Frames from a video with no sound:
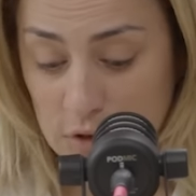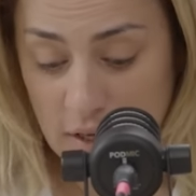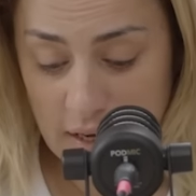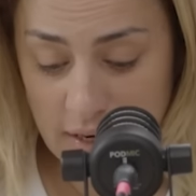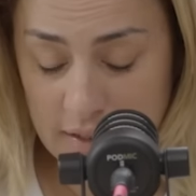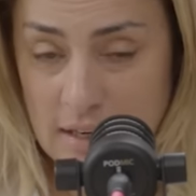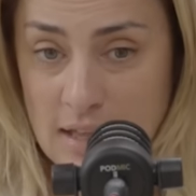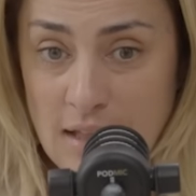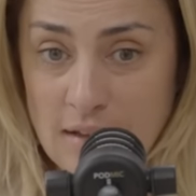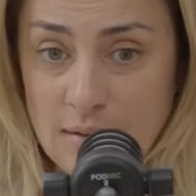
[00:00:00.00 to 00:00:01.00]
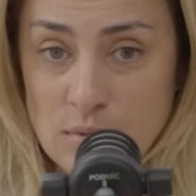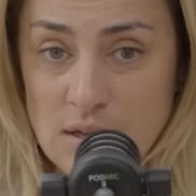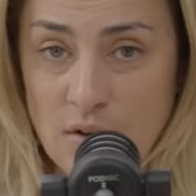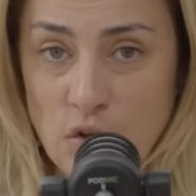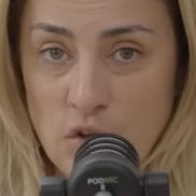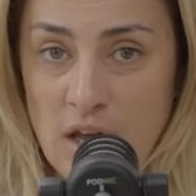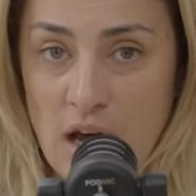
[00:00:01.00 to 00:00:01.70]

Porque en realidad estamos hablando de